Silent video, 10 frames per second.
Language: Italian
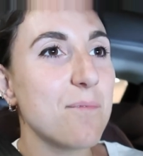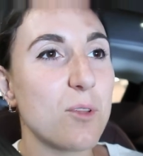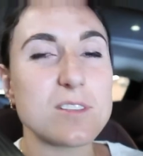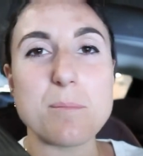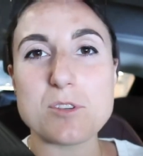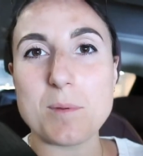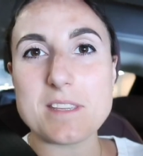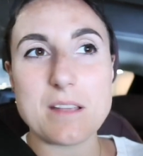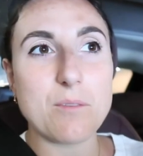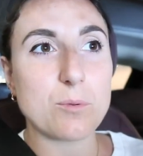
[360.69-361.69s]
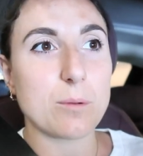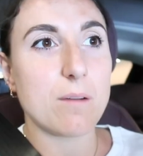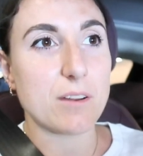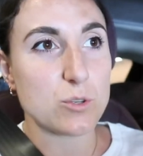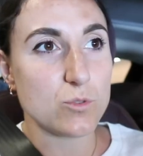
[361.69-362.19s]
noi semplicemente siamo venute
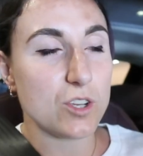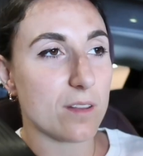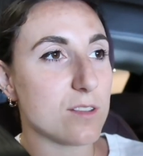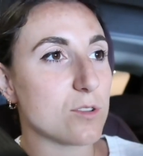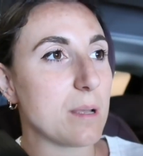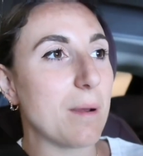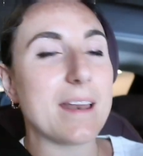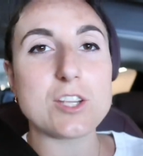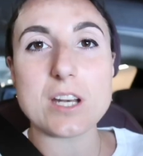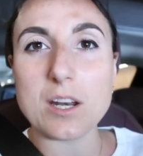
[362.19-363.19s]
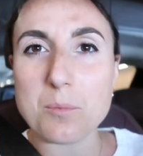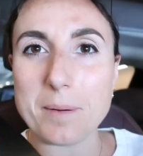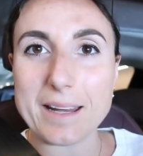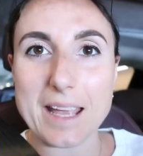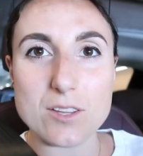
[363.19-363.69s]
qua a farci un giro adesso siamo alla ricerca di un
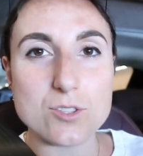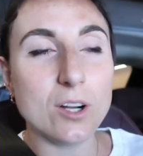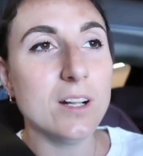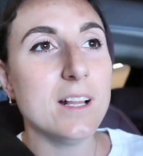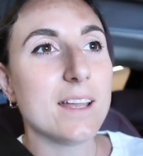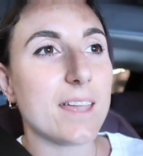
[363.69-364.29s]
parcheggio